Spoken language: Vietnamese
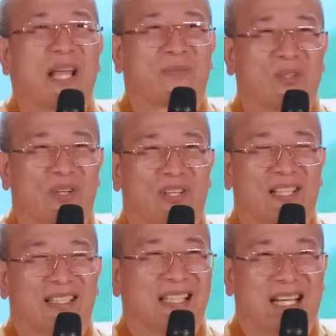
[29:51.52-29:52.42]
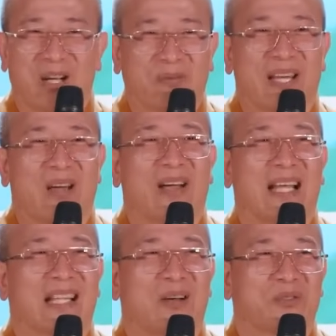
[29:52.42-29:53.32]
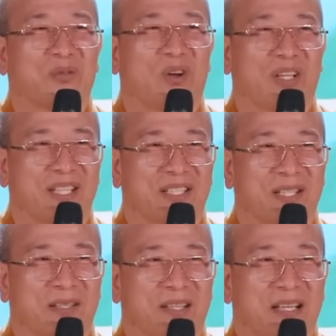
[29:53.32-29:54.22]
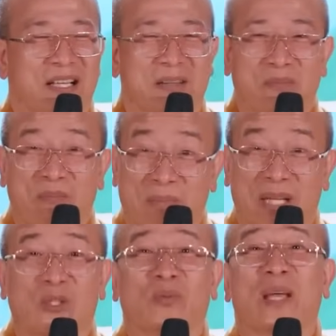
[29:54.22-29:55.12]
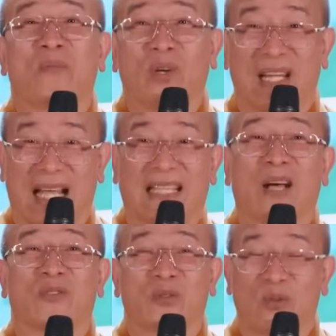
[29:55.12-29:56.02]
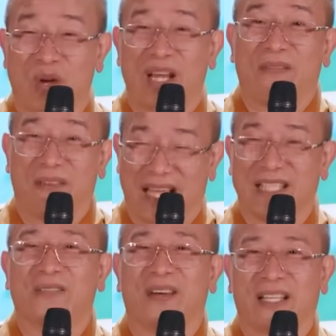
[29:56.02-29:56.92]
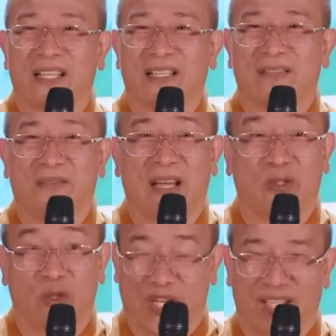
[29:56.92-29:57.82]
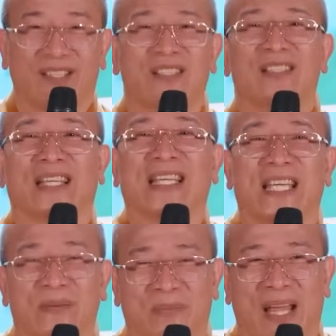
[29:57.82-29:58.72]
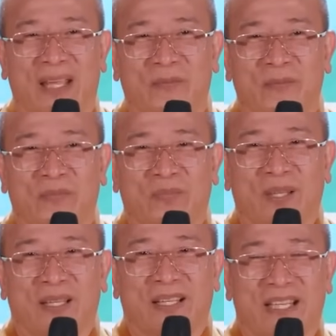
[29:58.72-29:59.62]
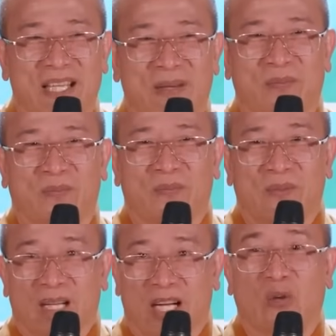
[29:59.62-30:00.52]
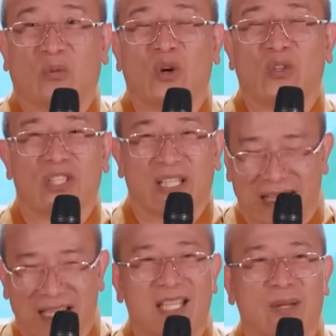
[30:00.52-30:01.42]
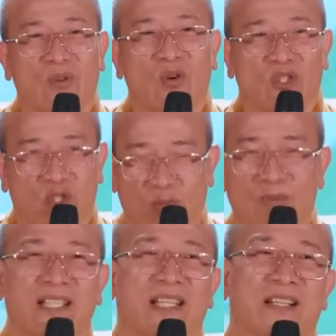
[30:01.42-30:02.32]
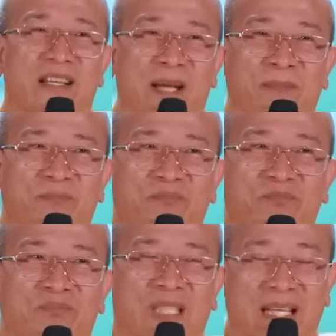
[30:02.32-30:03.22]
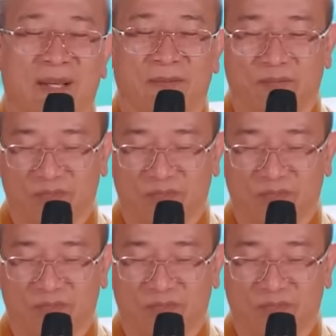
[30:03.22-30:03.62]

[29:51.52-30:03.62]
đẹp rồi, thì không thể nào cải tạo giống nòi thế được. Mà chúng ta muốn cải tạo giống nòi là phải như vậy đấy. Phải chuyển từ cái nghiệp này cái nghiệp không tốt trở thành cái nghiệp tốt, chúng ta sẽ được đẹp, được đẹp.